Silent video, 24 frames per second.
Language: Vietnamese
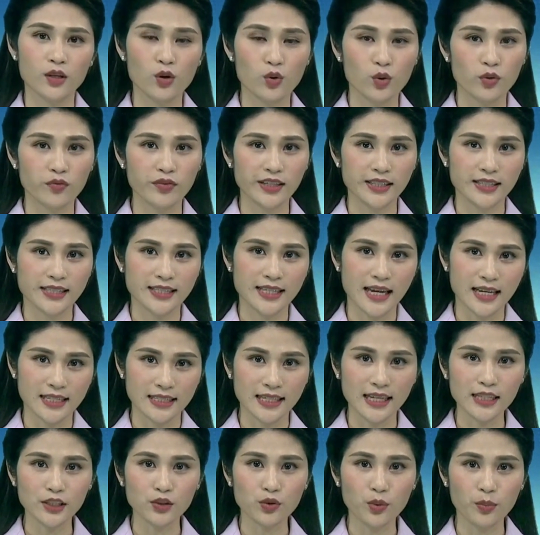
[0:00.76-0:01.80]
Thưa quý vị,
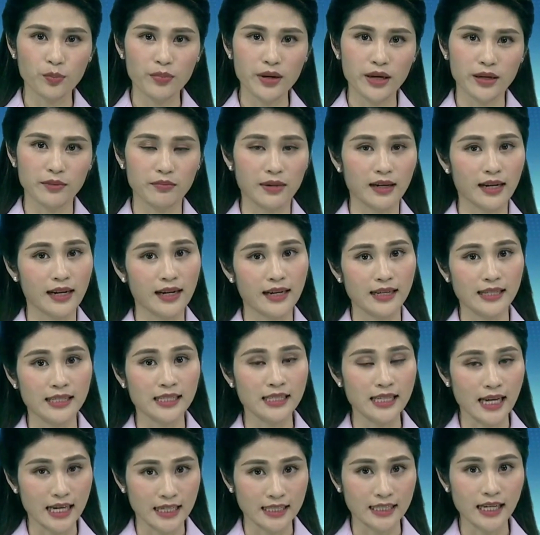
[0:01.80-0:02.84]
xả rác xuống biển mà lại là
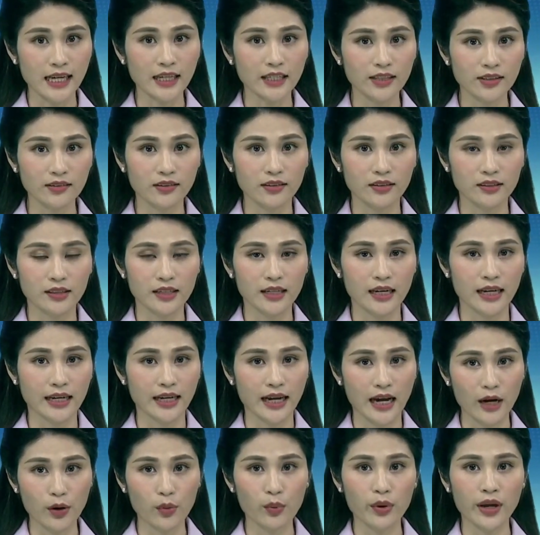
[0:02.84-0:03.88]
xả rác nhựa thì lại
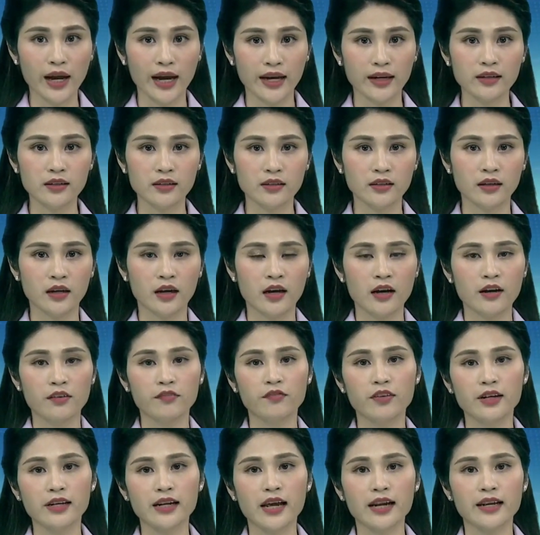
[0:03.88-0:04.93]
càng nguy hại hơn.
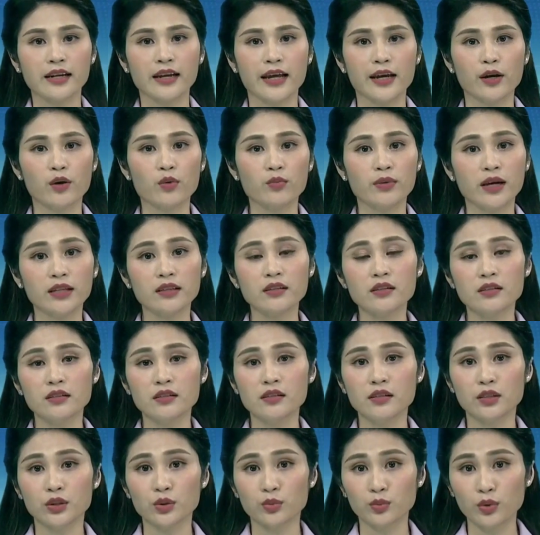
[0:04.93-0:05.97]
Vấn nạn này cũng đã
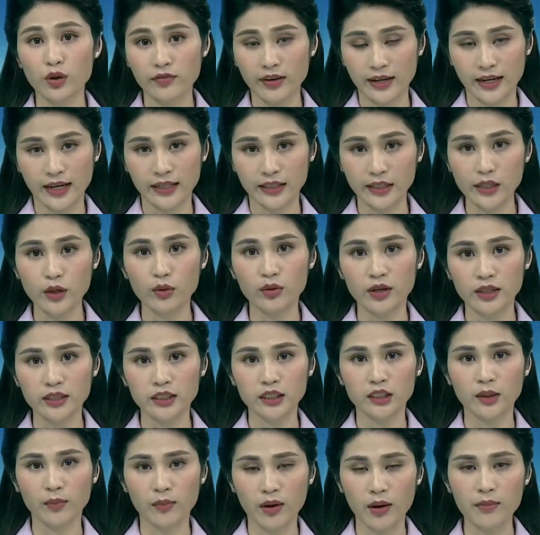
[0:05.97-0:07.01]
từng được chúng tôi phản ánh nhiều
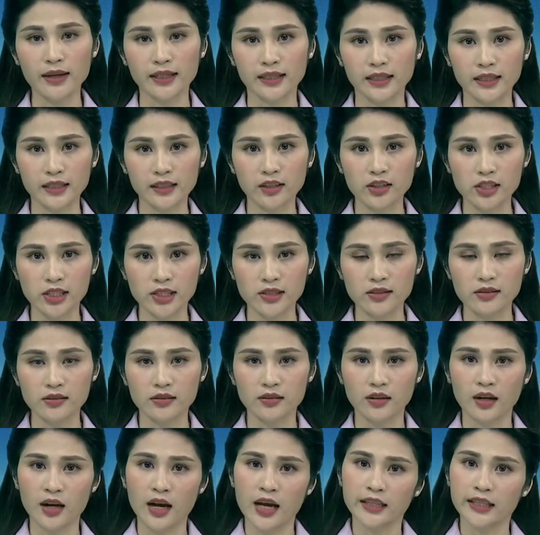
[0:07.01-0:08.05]
lần trong các bản tin thời
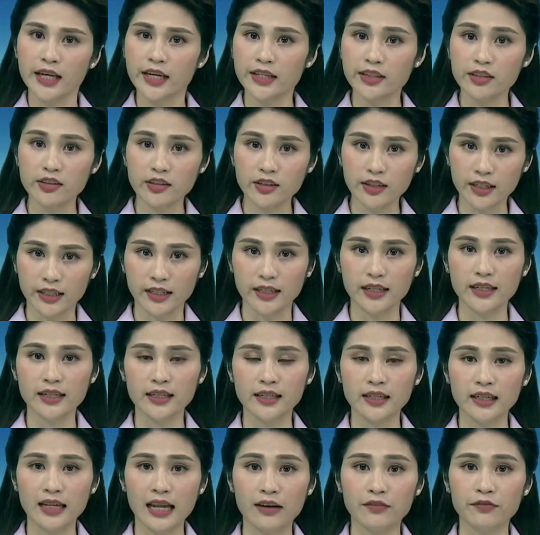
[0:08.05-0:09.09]
sự. Thế nhưng nghịch
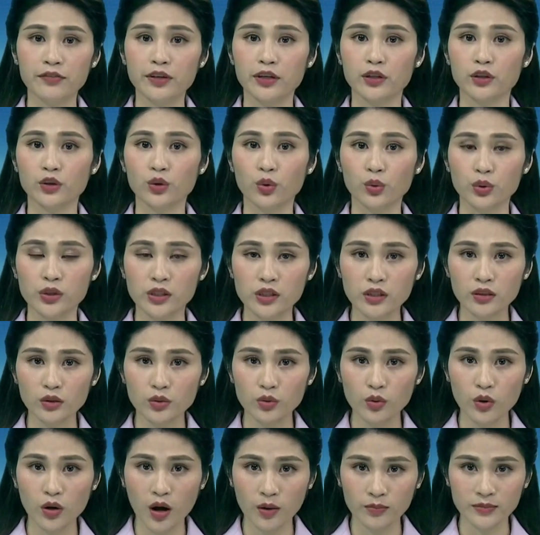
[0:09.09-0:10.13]
lý là việc tổ chức
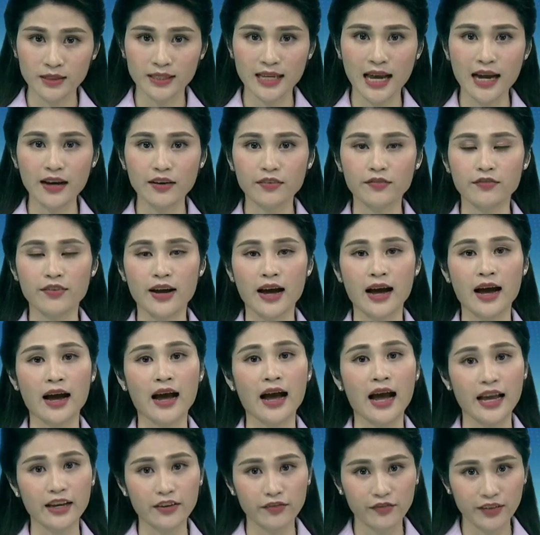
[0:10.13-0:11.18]
thu gom rác và
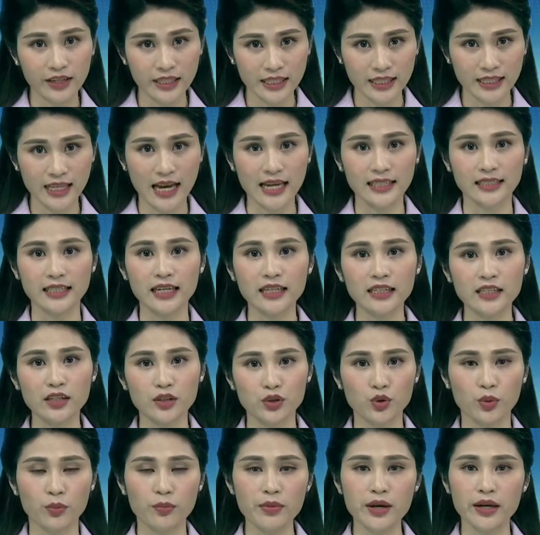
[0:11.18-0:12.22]
hành vi xả rác
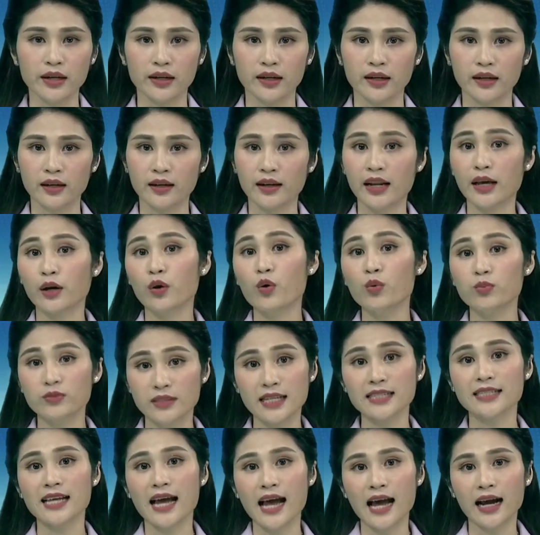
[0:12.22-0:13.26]
nhựa xuống biển lại cùng
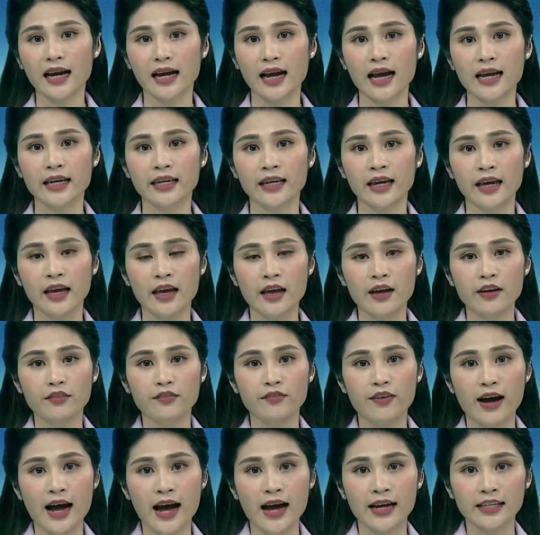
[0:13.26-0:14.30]
diễn ra hàng ngày
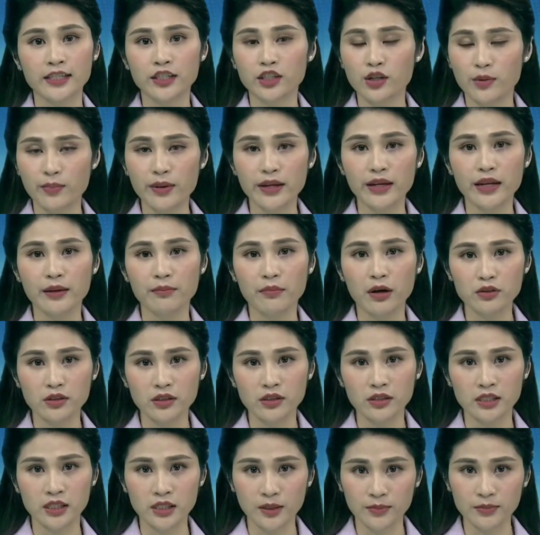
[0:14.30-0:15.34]
và chưa biết đến bao
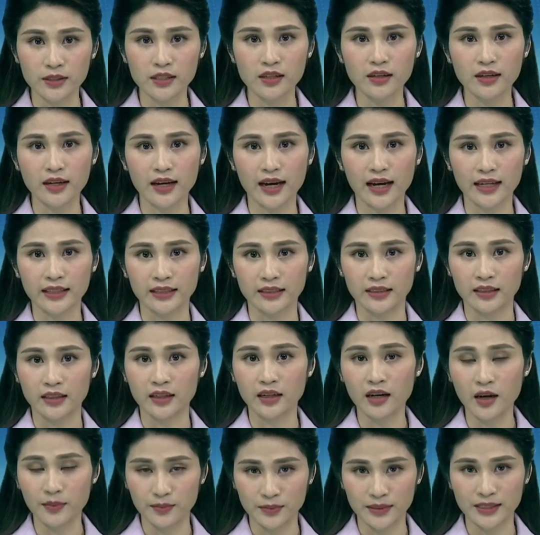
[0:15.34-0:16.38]
giờ chấm dứt cảnh
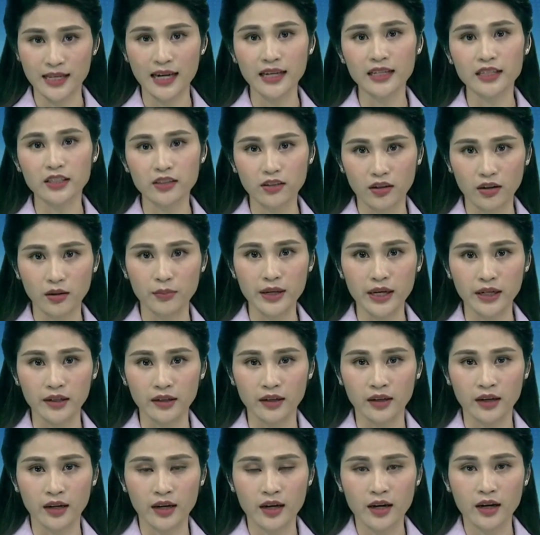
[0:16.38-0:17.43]
ngập rác nhựa ở
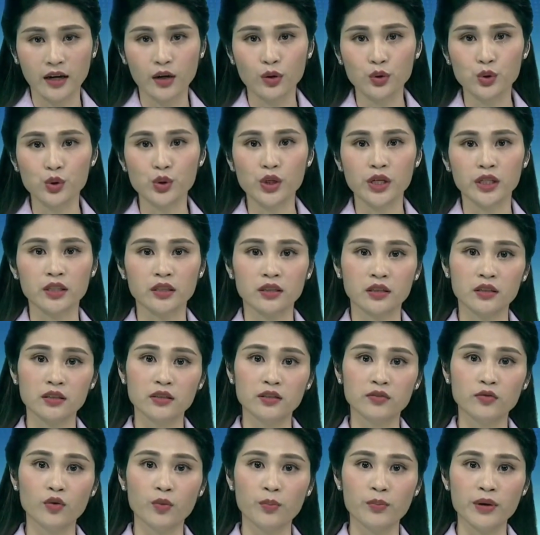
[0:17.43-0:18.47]
biển. Câu chuyện
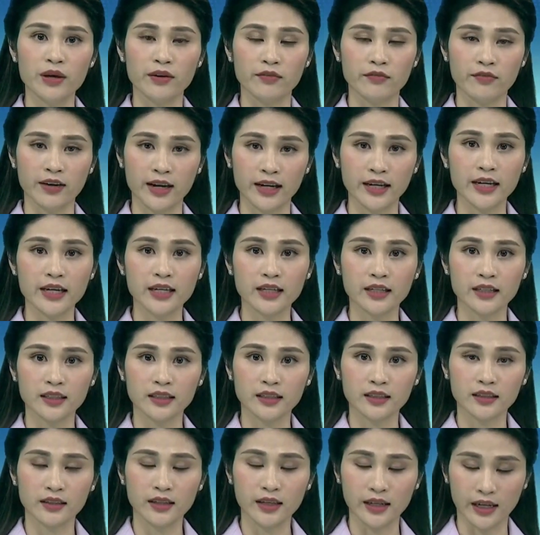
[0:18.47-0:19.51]
từ vùng biển Vạn Ninh,
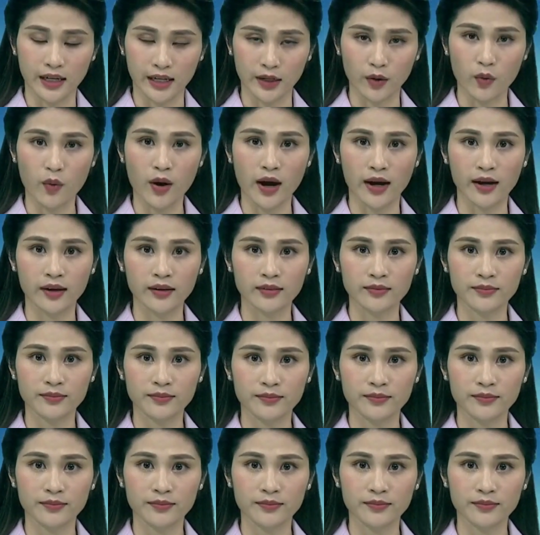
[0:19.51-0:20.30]
tỉnh Khánh Hòa.